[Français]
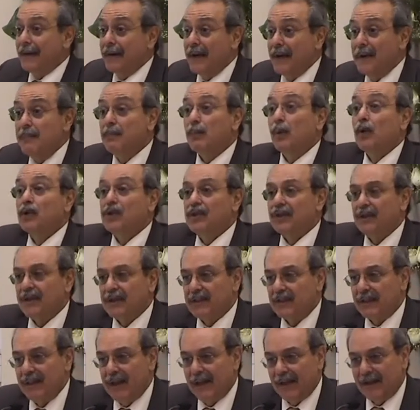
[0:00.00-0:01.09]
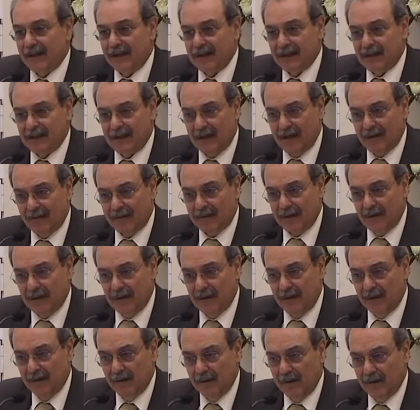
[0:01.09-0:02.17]
Il existe,
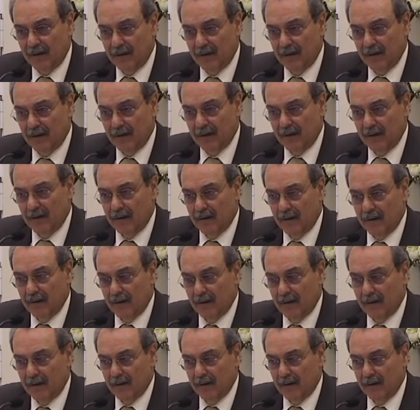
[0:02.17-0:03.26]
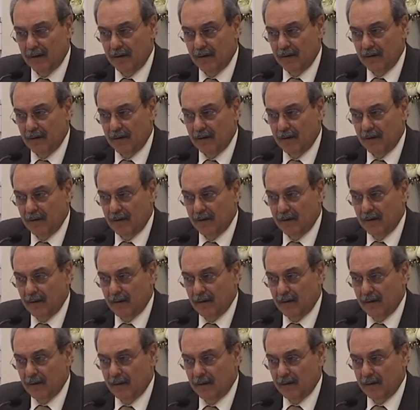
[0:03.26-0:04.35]
il y a une,
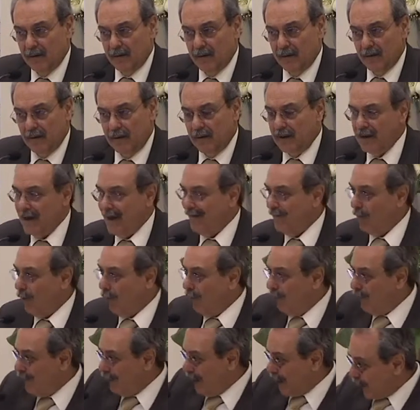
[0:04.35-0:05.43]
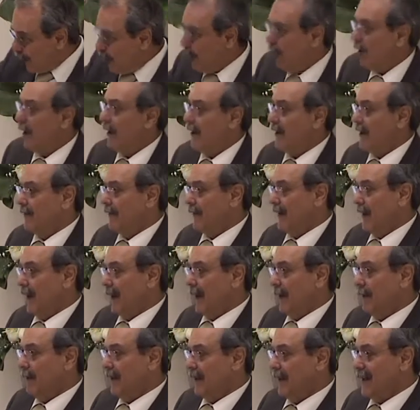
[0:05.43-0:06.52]
euh, difficulté dans cette
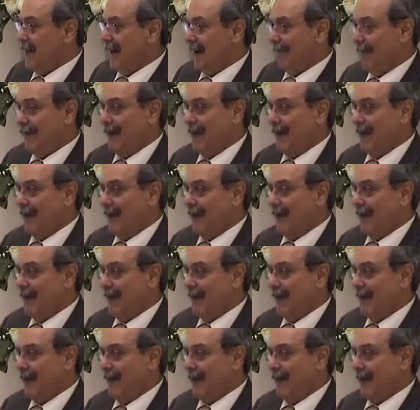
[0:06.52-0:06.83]
église et